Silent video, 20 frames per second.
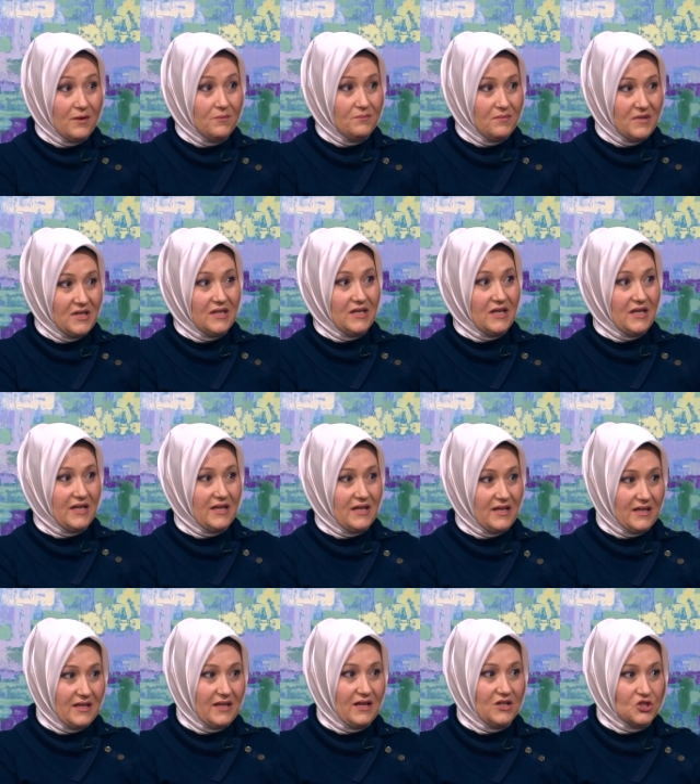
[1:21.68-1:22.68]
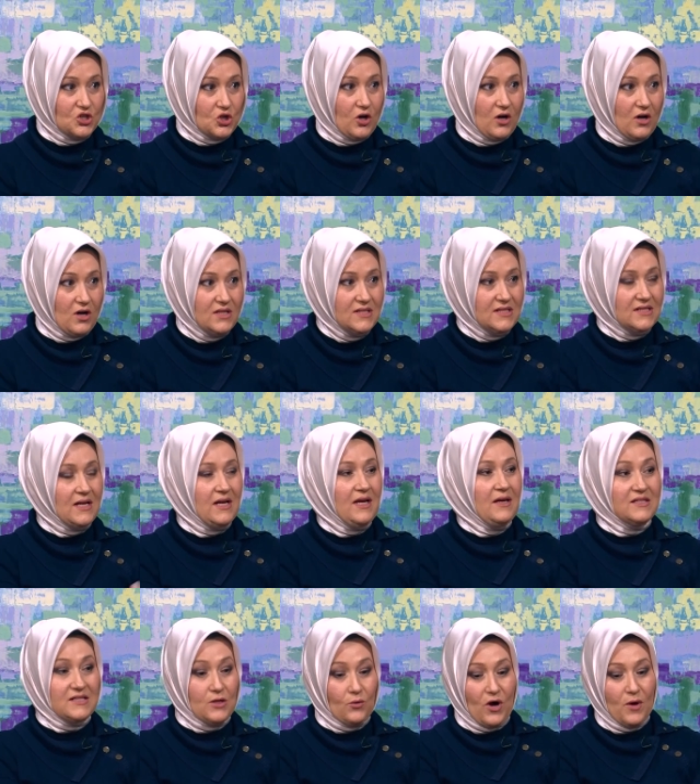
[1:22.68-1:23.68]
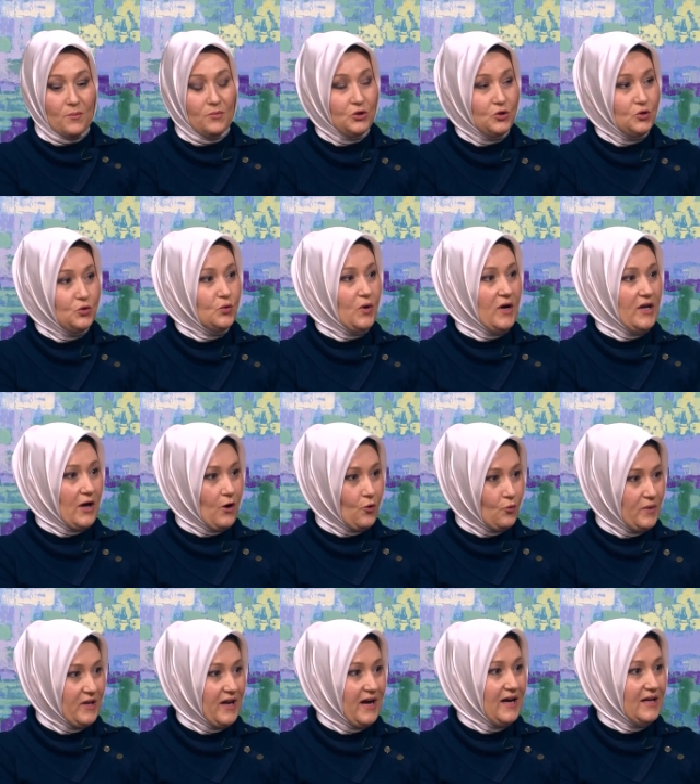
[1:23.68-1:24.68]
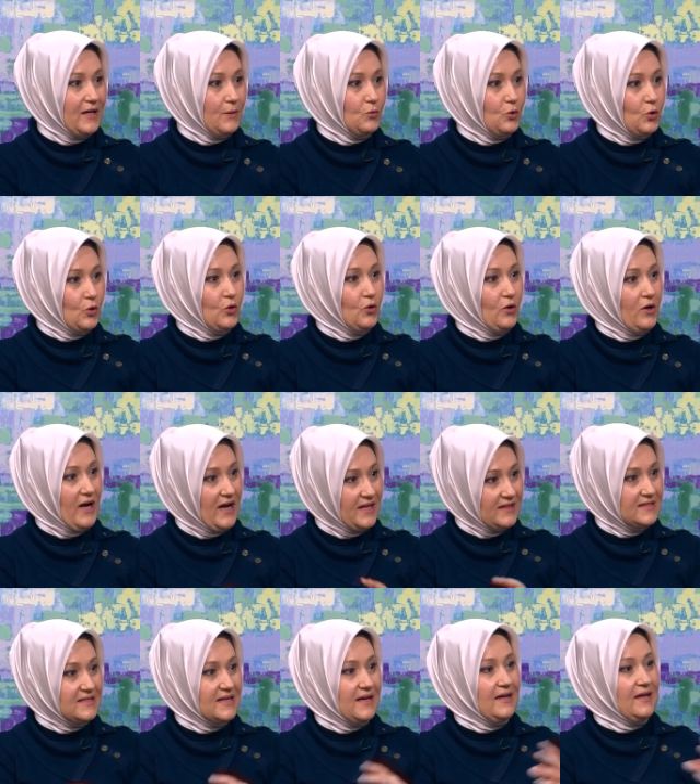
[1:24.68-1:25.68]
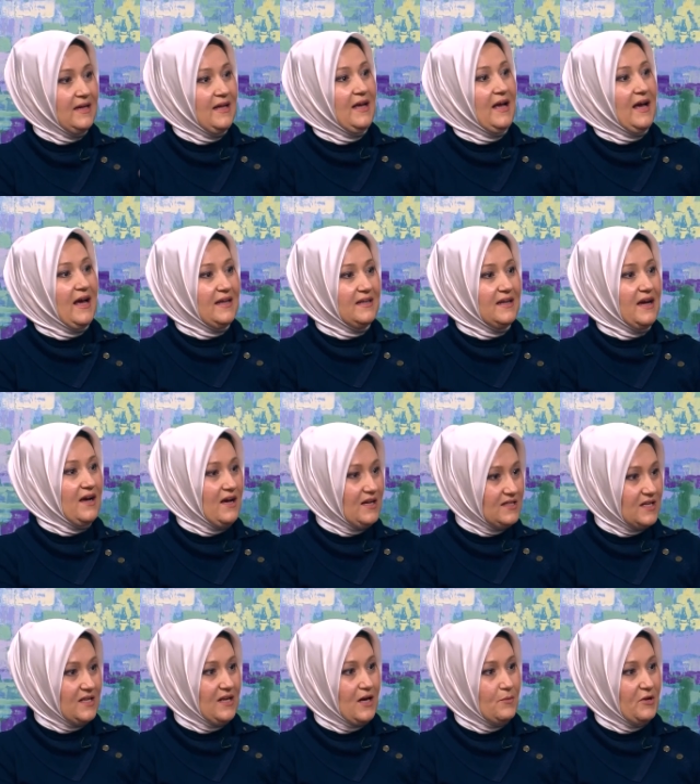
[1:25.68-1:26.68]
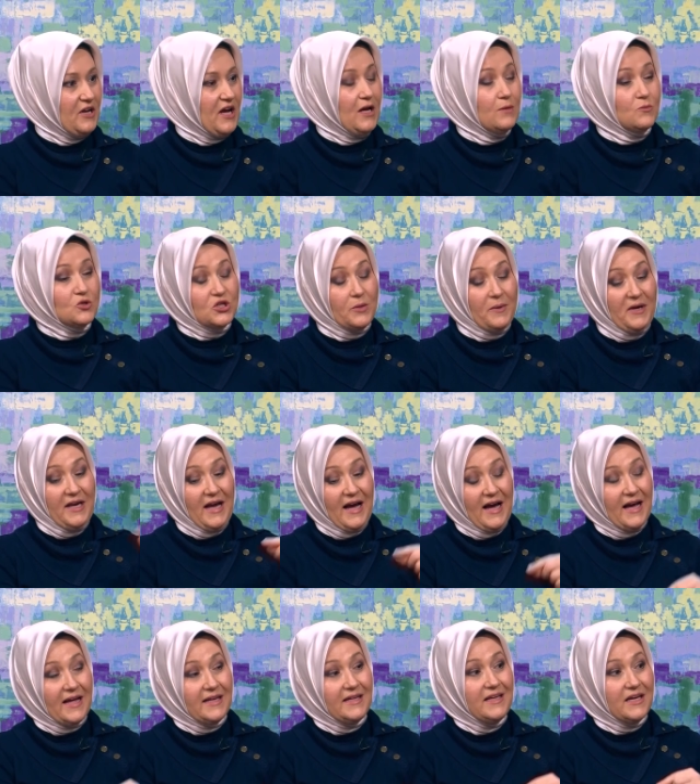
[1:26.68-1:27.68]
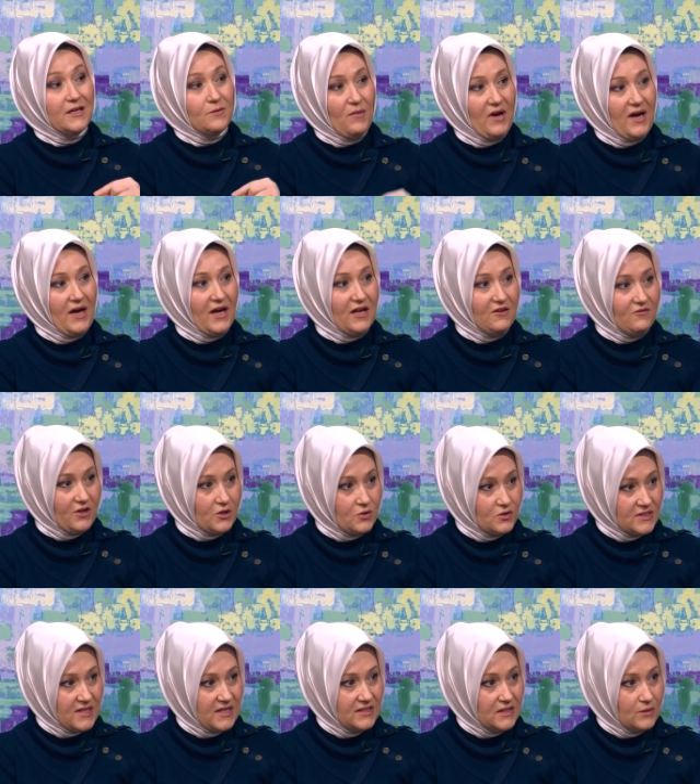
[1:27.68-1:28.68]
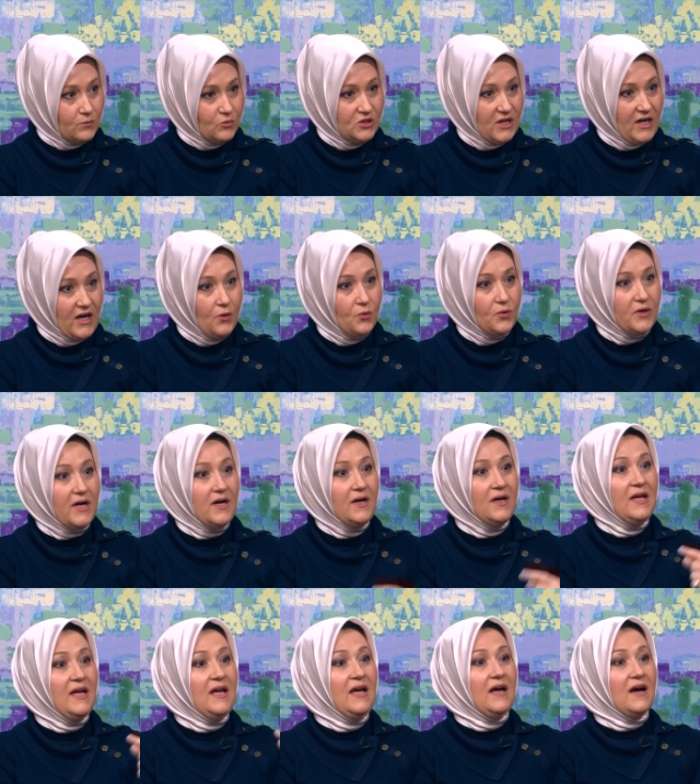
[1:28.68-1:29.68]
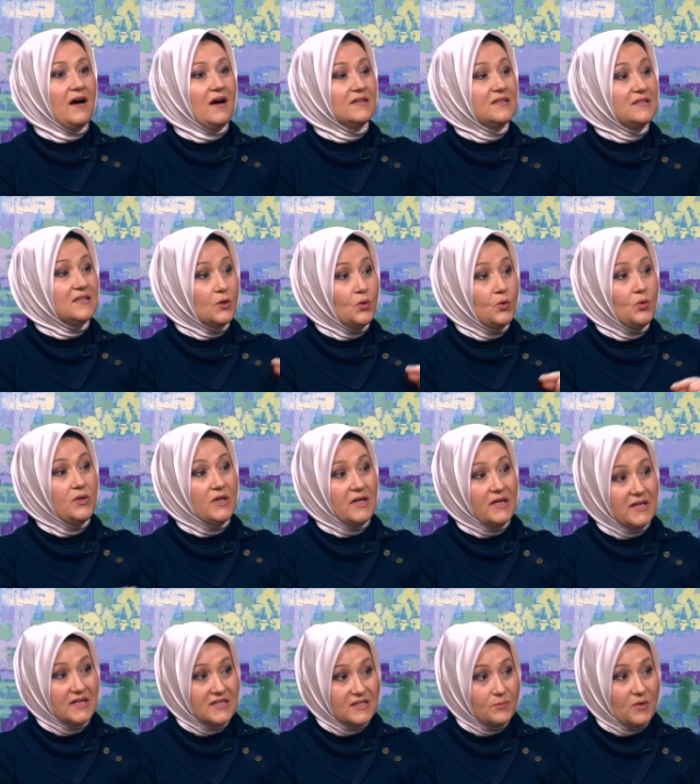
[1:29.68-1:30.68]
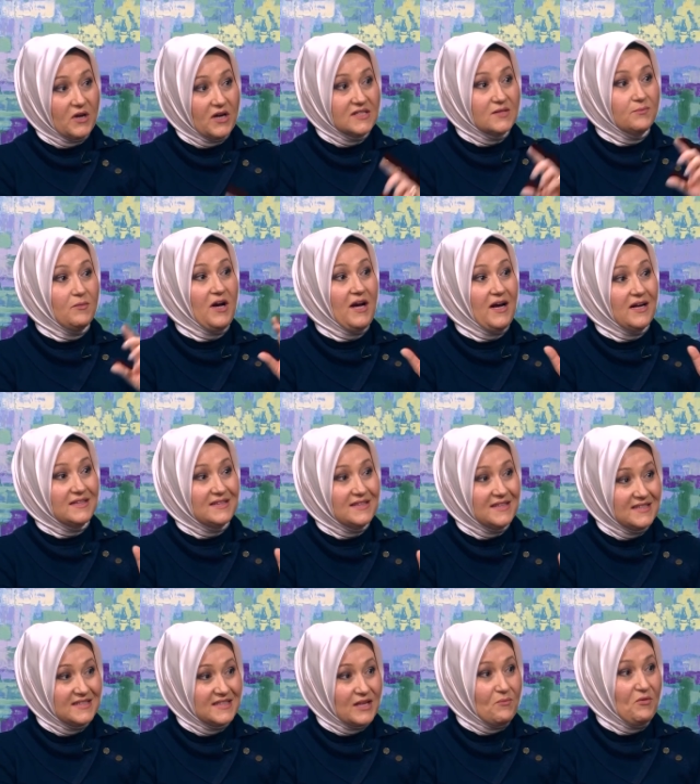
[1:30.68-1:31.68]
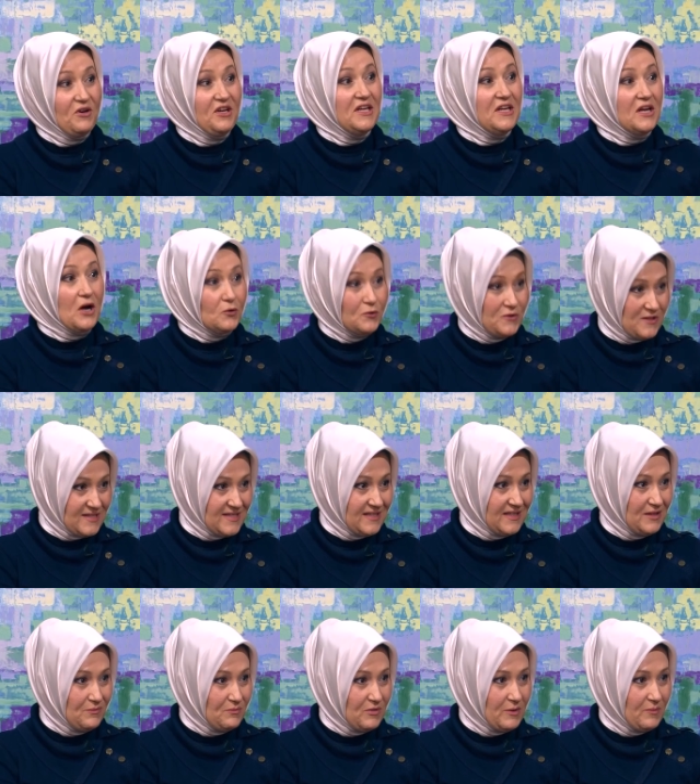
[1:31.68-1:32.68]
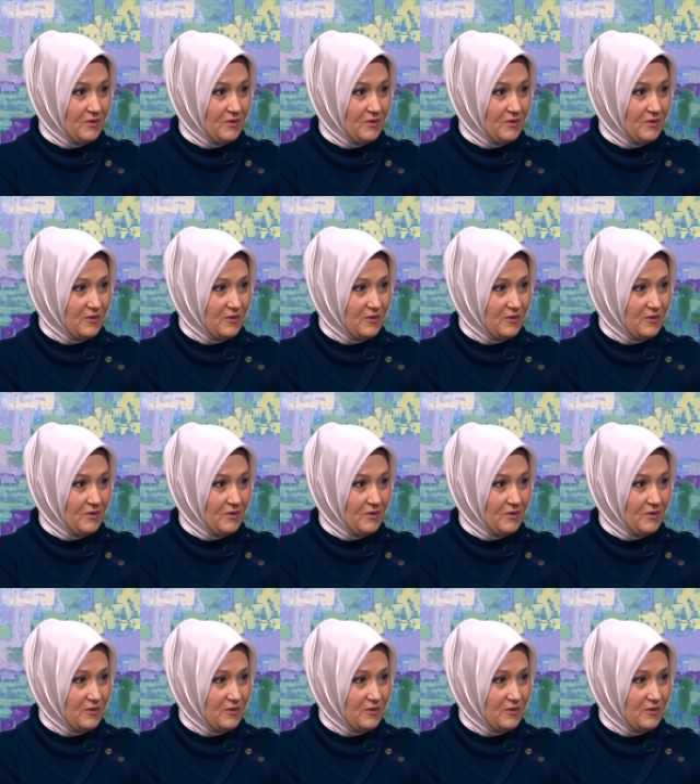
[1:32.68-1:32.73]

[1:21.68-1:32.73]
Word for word: من الاشخاص سواء بالدول او بالعالم كله حتى انا احصل على مناعة المجتمعيه حاليا مع الفيروسات المتحوره قد تكون النسبة أصبحت 70 أو 90